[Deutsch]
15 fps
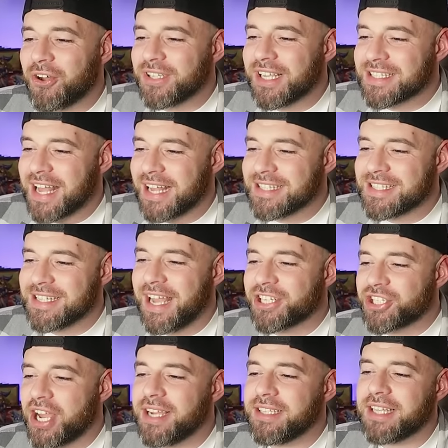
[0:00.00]
so, das Ganze
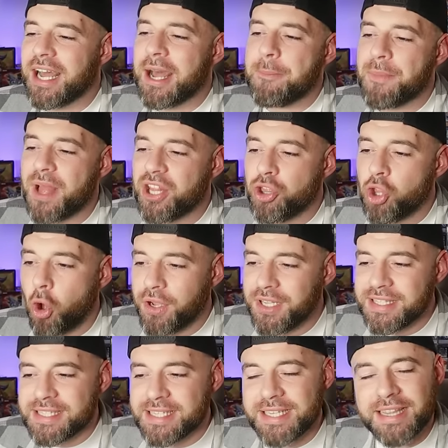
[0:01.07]
erscheint am
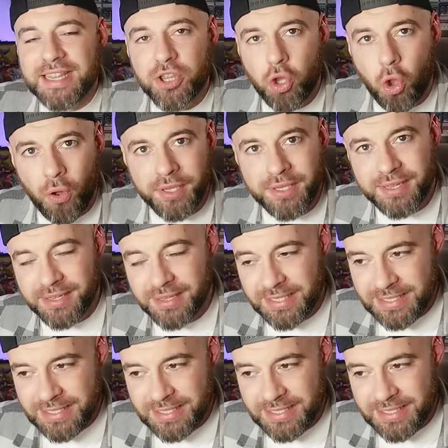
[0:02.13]
19.09.